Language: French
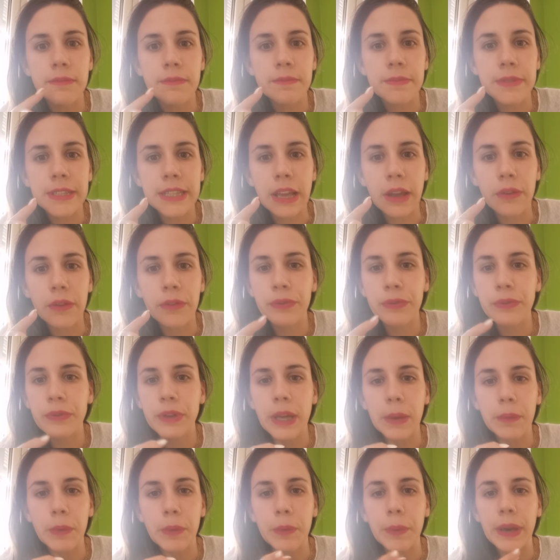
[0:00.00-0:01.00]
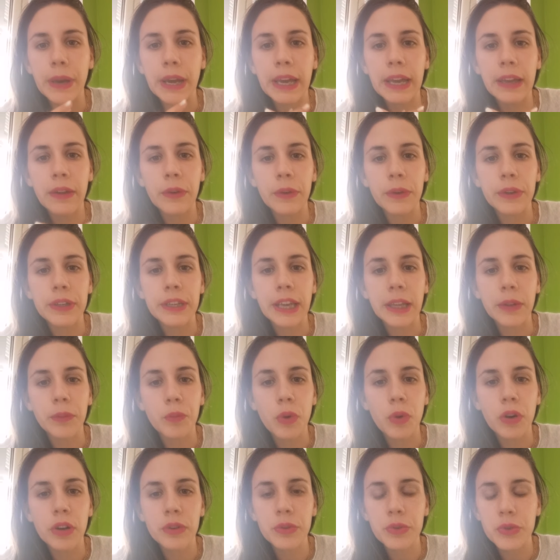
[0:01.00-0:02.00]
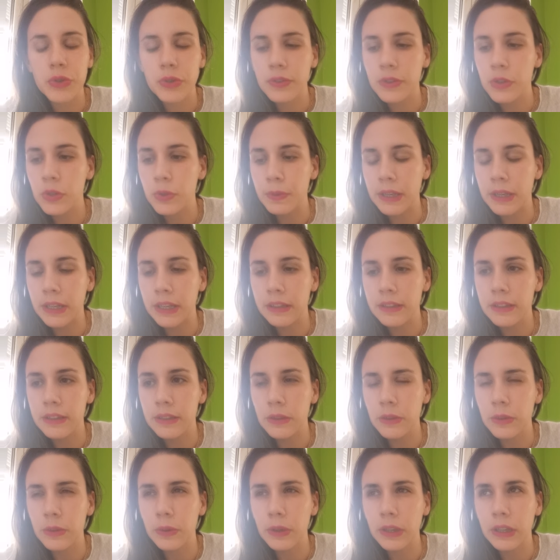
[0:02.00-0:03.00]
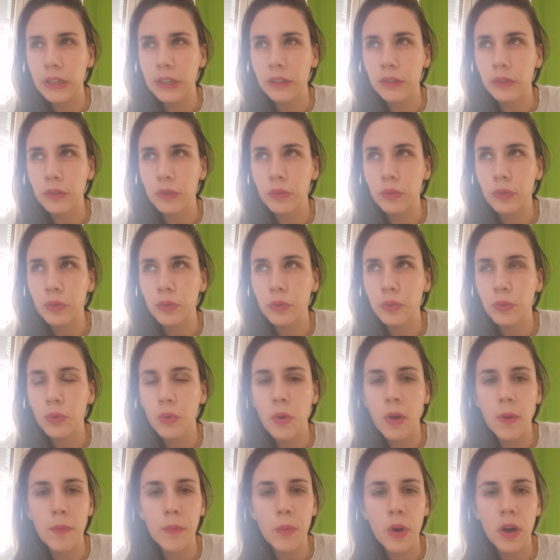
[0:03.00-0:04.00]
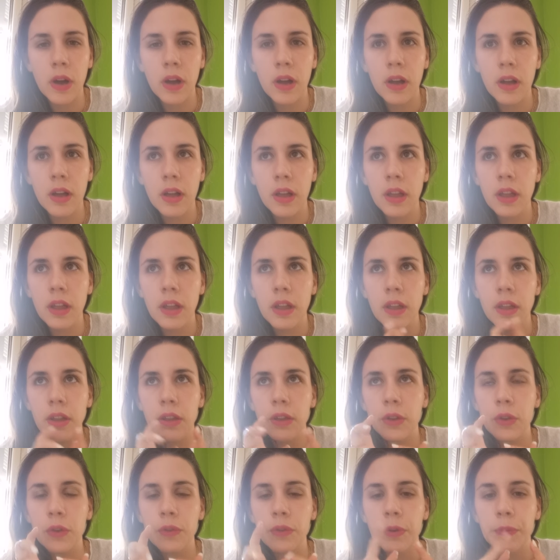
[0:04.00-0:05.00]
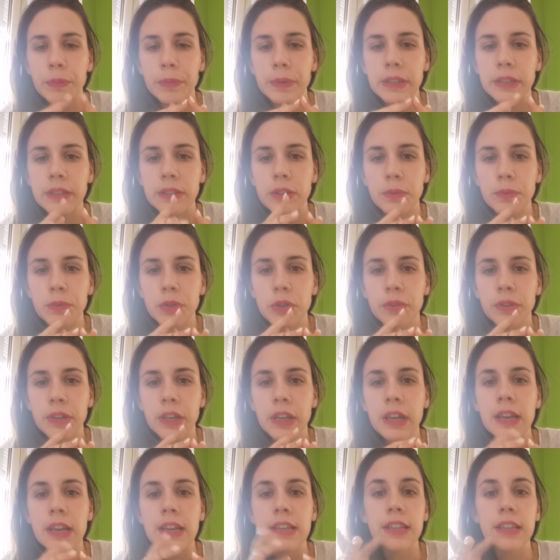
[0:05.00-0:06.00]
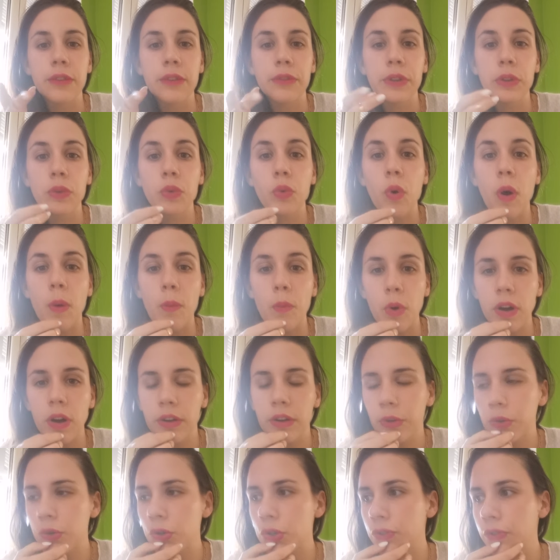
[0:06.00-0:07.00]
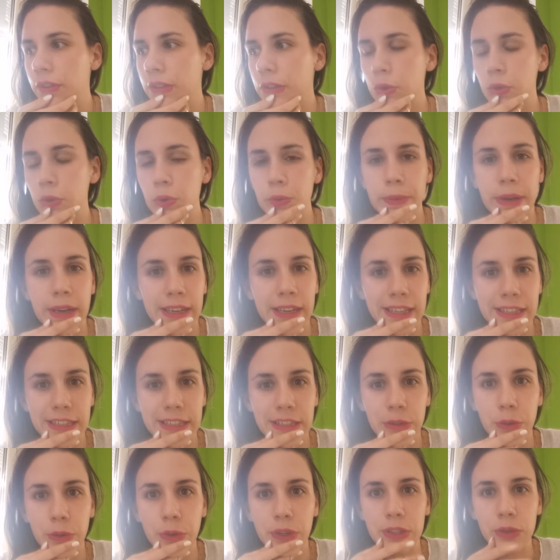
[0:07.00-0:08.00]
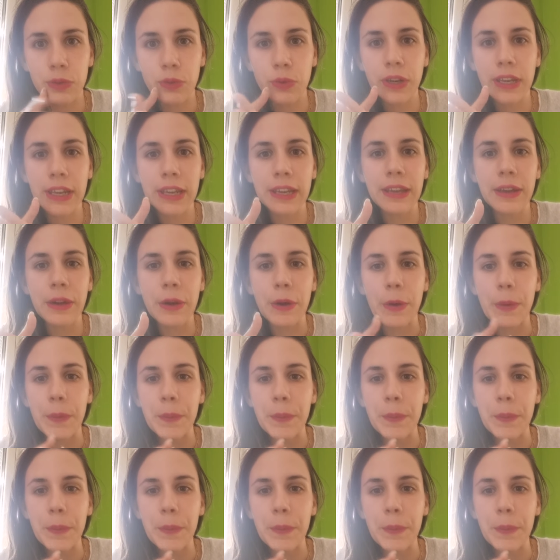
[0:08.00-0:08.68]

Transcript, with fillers: ça fait à peu près 4 euh, mois que je fais du marketing de 3 mois, novembre, décembre, janvier. Ça fait 3 mois que je fais du marketing de réseau et,